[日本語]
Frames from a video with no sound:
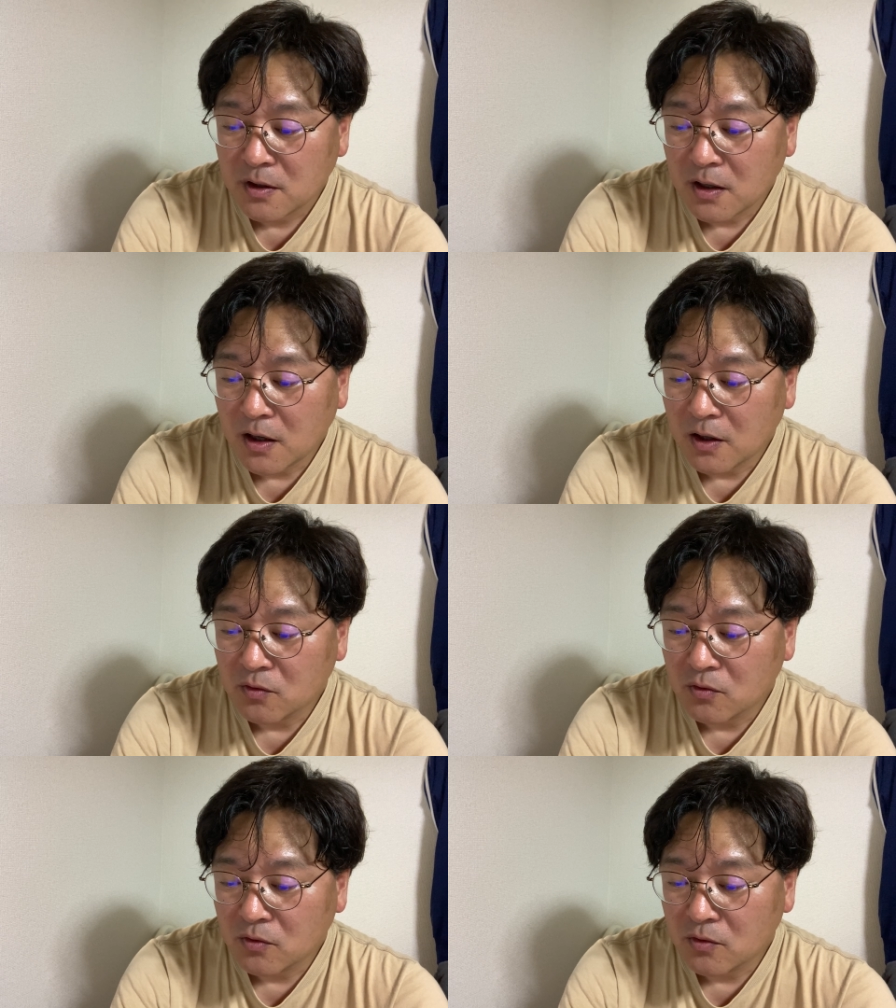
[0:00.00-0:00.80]
あの、
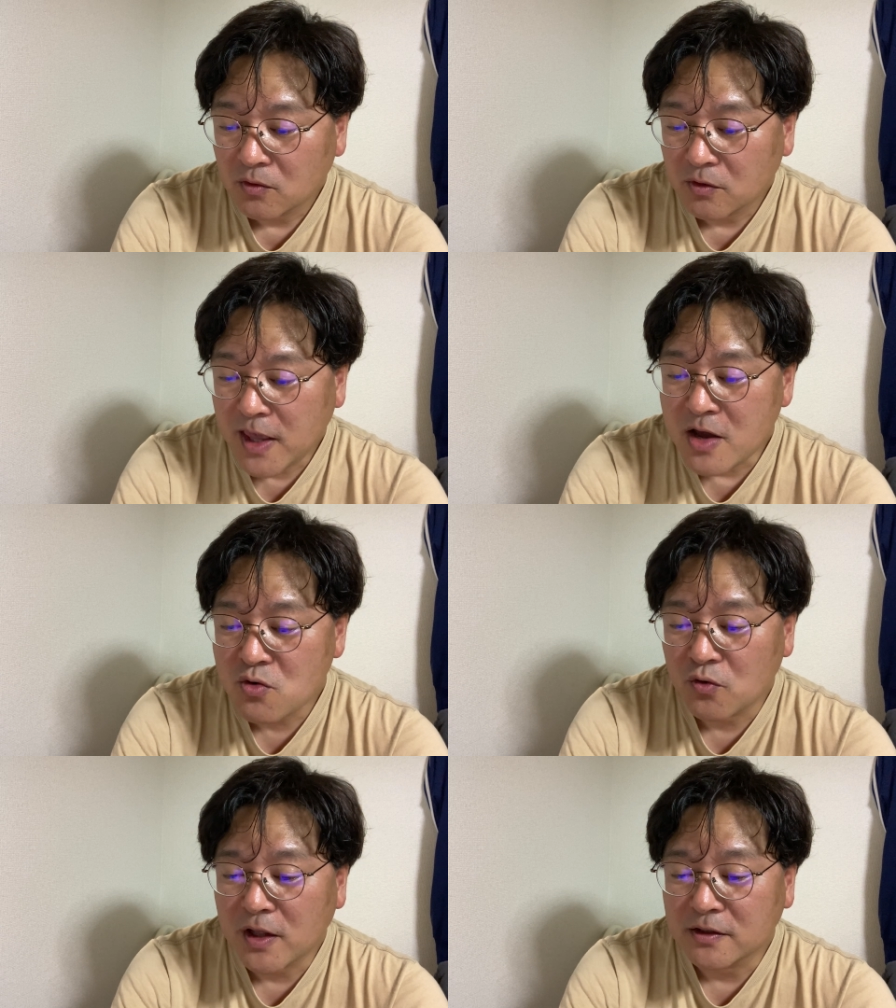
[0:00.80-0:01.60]
言
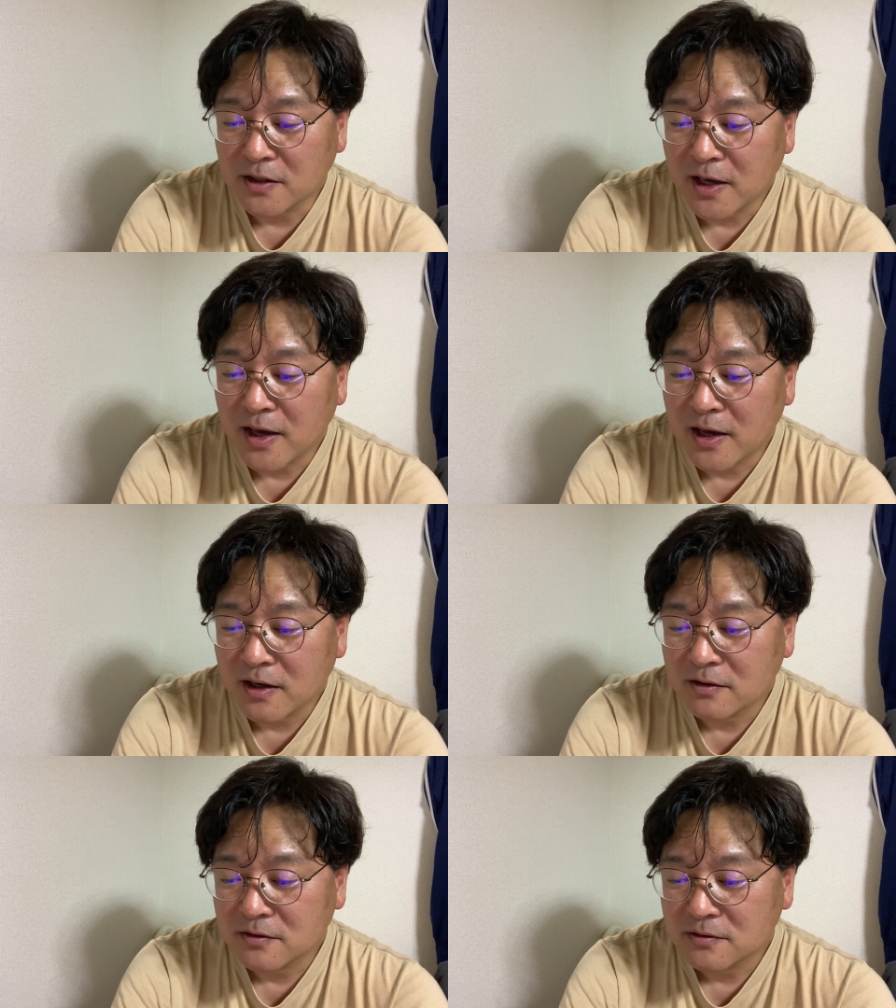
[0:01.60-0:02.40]
語なんで、
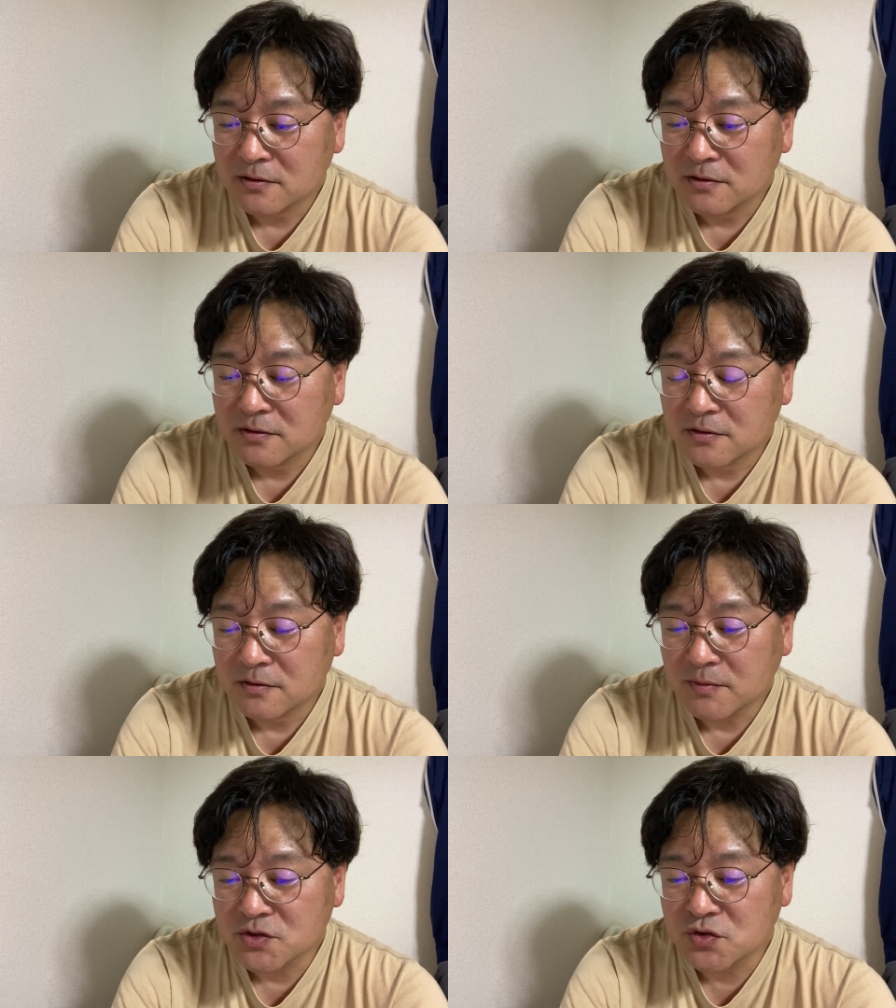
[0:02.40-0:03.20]

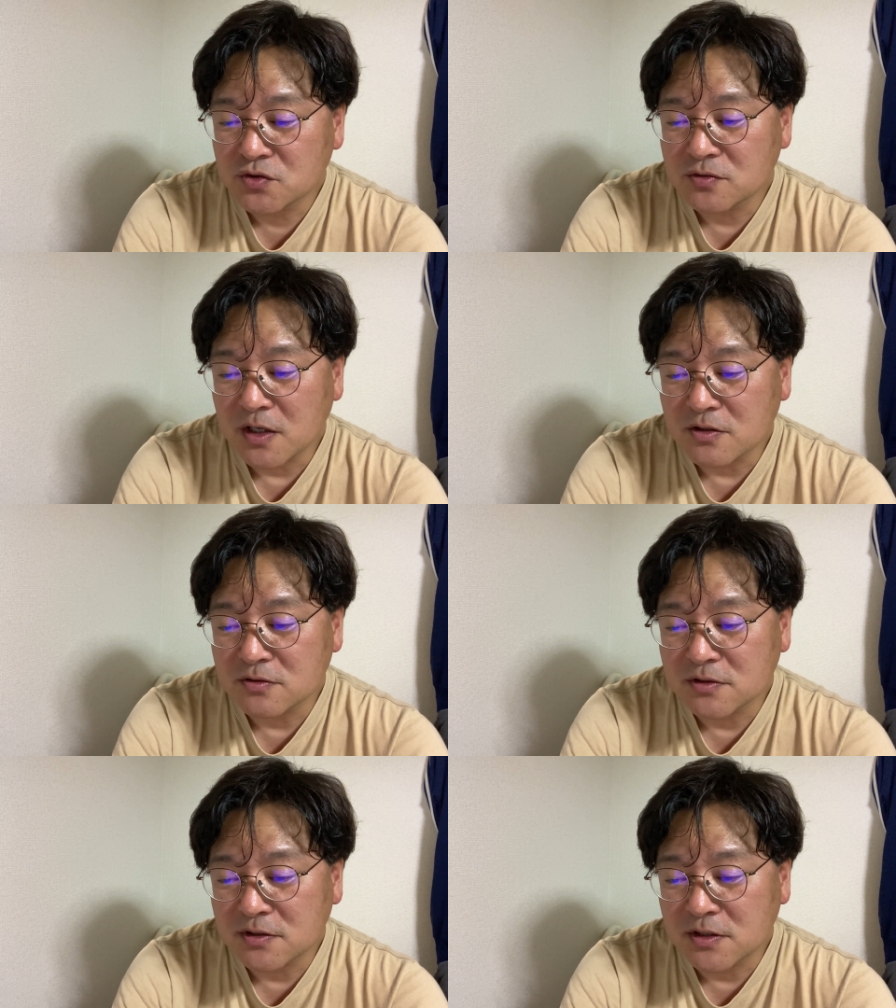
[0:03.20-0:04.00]
まあ、数学が